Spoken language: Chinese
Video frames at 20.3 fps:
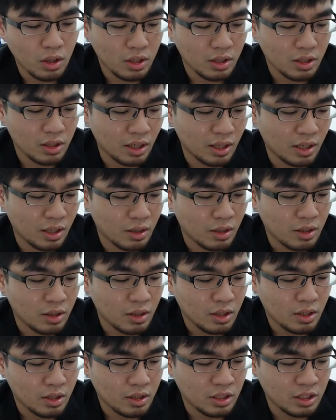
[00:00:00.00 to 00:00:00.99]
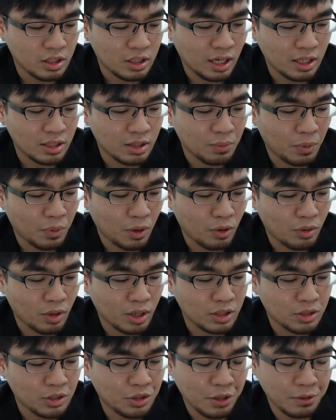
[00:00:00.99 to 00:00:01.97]
那其他的包
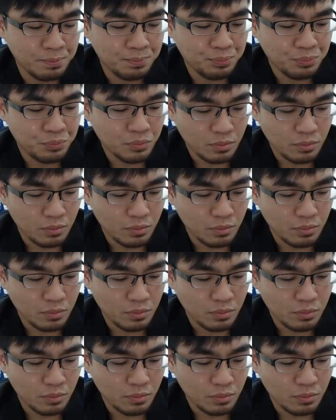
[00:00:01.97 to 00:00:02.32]
括像。